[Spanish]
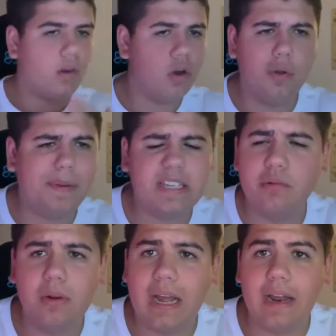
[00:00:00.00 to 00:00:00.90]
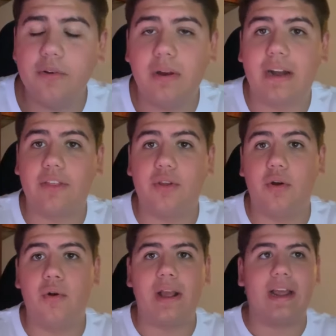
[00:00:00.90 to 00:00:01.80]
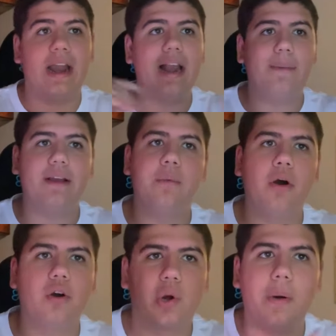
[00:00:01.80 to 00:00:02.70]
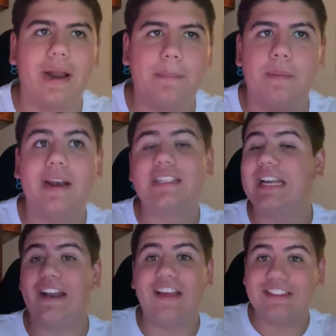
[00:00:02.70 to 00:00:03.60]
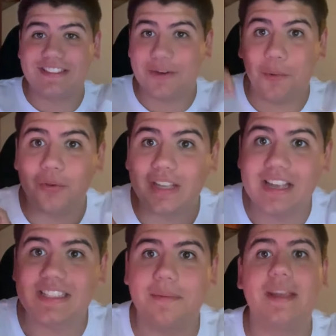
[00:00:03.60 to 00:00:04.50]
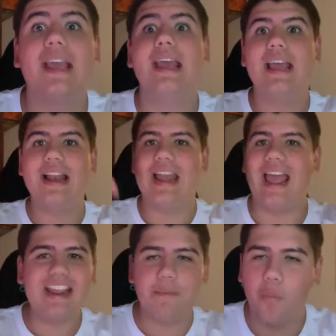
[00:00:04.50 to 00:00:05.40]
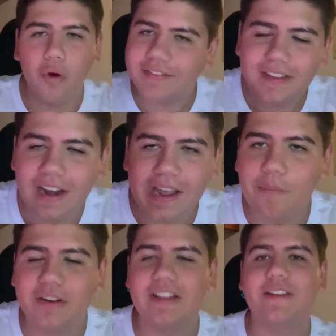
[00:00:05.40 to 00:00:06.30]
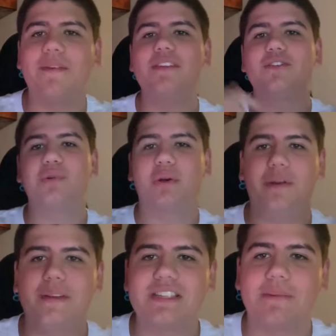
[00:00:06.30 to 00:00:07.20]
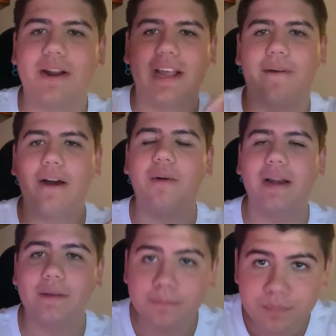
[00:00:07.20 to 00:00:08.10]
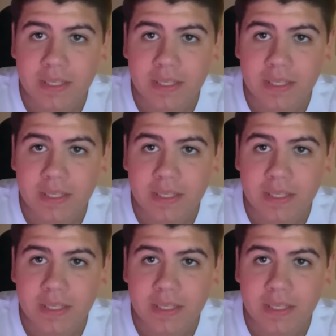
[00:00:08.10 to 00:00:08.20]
No pasa nunca, nunca reaccionaron en el canal, a ver cómo, cómo va la primera. Así que nada, gente, si os gusta, ya sabéis. Like a muerte, like a muerte este vídeo, suscribirse por aquí abajo, ¿vale?